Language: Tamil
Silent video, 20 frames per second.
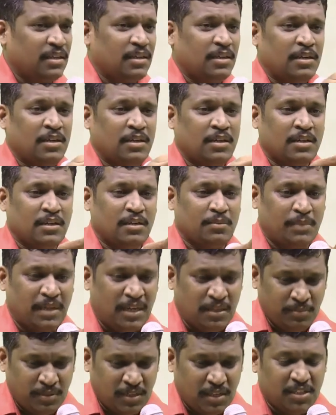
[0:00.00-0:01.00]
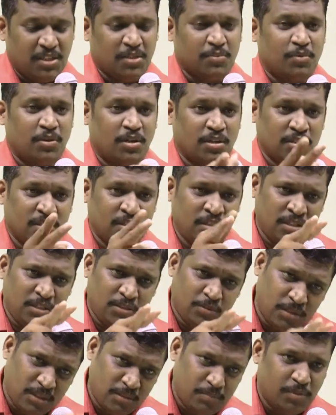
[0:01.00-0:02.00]
இந்த மலம் கழிக்கும் பொழுது
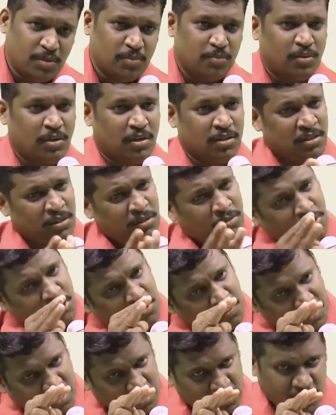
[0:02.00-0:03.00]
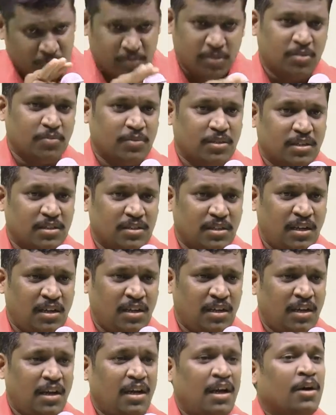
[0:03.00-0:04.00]
யூரின் போகும் பொழுது குடும்பம் நடத்தும் போது
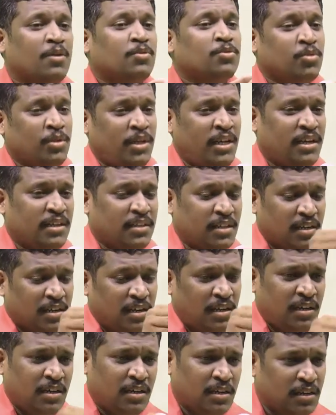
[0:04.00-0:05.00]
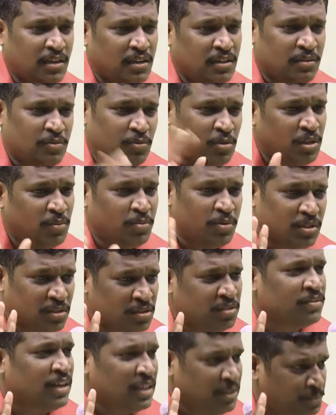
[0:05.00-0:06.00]
மட்டும்தான் சூரிய கதிர்கள் உள்ளே
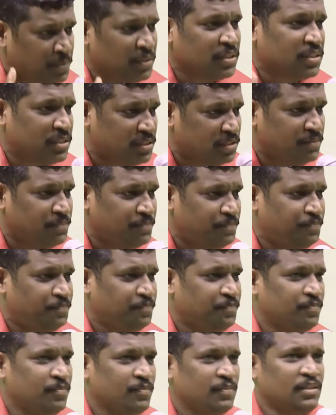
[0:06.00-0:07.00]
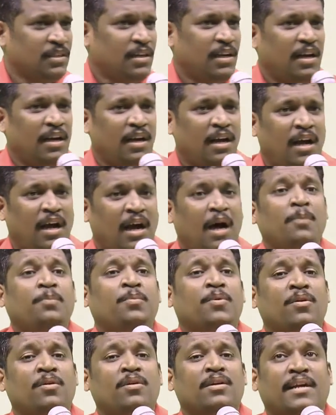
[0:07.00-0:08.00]
போகிறதுக்கு வாய்ப்பு இருக்குது
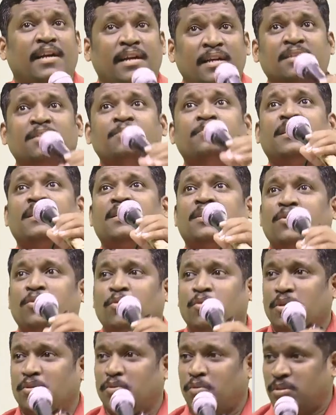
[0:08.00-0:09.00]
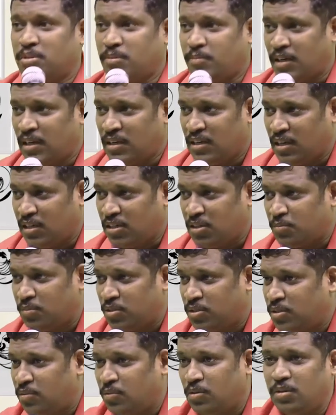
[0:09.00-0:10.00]
அப்போது கிழக்கு மேற்கு நோக்கி வந்து மலம்
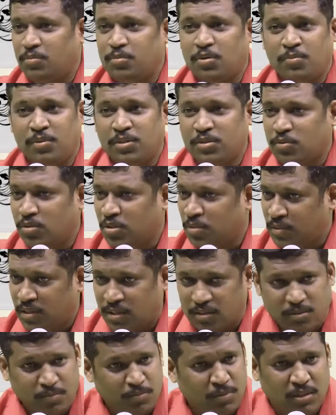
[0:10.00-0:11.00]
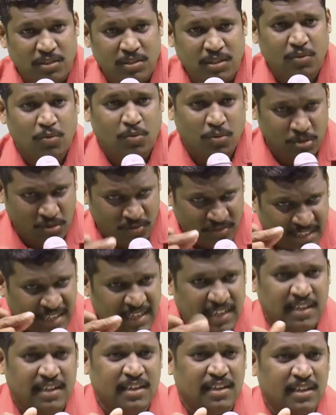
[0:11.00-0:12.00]
கழிக்கும் போது யூரின் போகும்போது குடும்பம் நடத்தும் பொழுது ஒரு
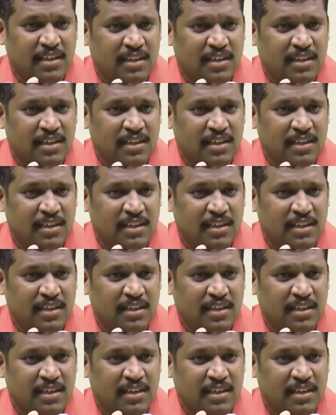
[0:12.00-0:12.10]
வேளை